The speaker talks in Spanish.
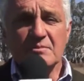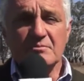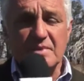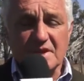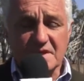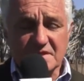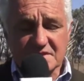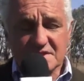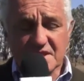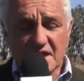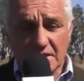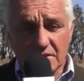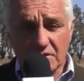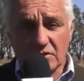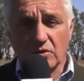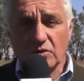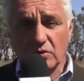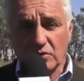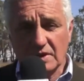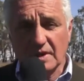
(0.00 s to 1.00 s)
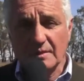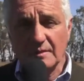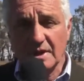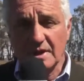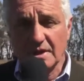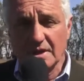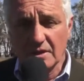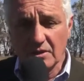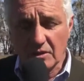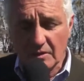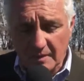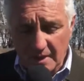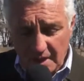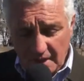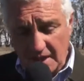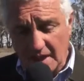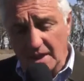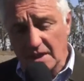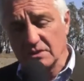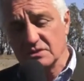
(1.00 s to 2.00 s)
pensando justamente en los
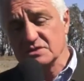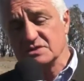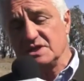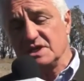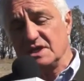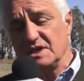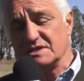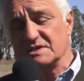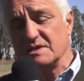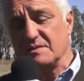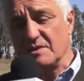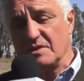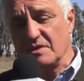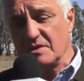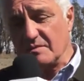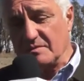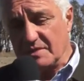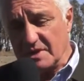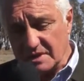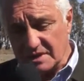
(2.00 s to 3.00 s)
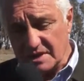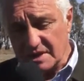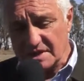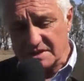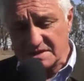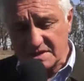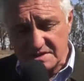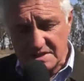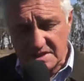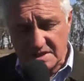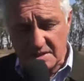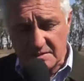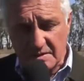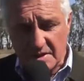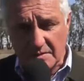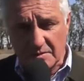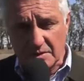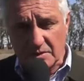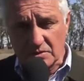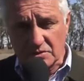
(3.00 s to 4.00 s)
mercados y en ese medio ambiente, en ese
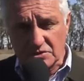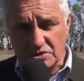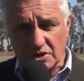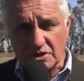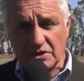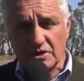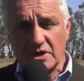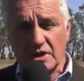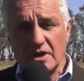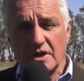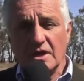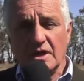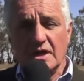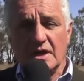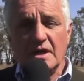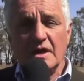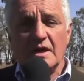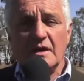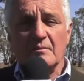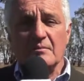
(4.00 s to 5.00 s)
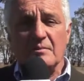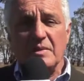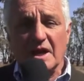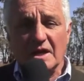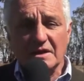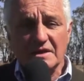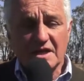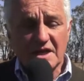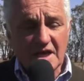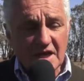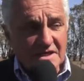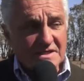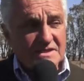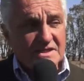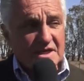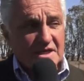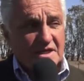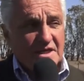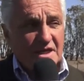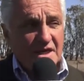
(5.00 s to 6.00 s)
sistema de producción,
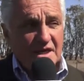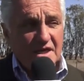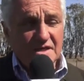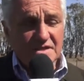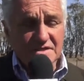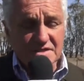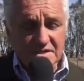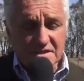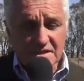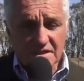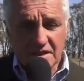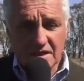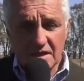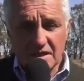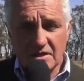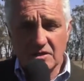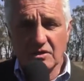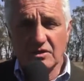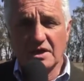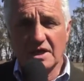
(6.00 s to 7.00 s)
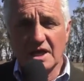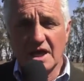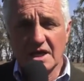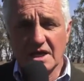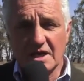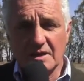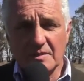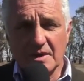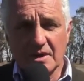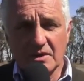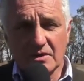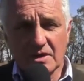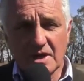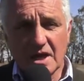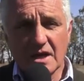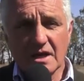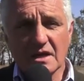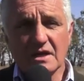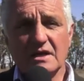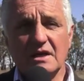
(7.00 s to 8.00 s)
plantearse qué es lo que hay que
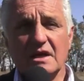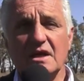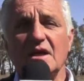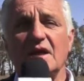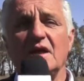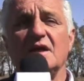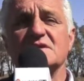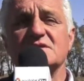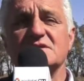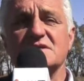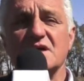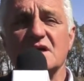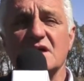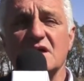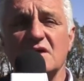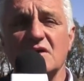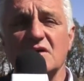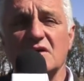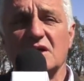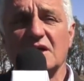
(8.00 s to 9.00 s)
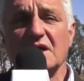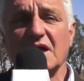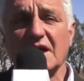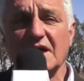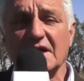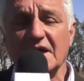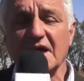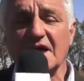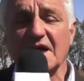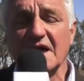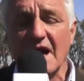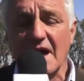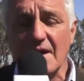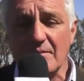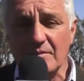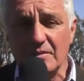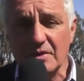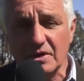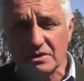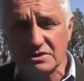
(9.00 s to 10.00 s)
mejorar, qué, es, qué
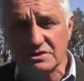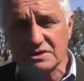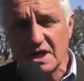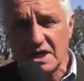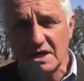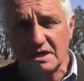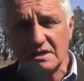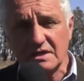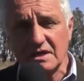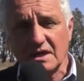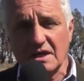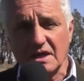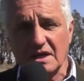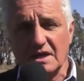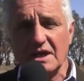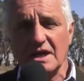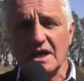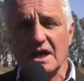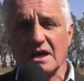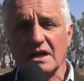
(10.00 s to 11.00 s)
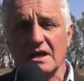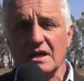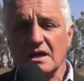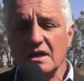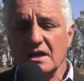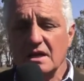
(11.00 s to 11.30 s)
cambios hay que generar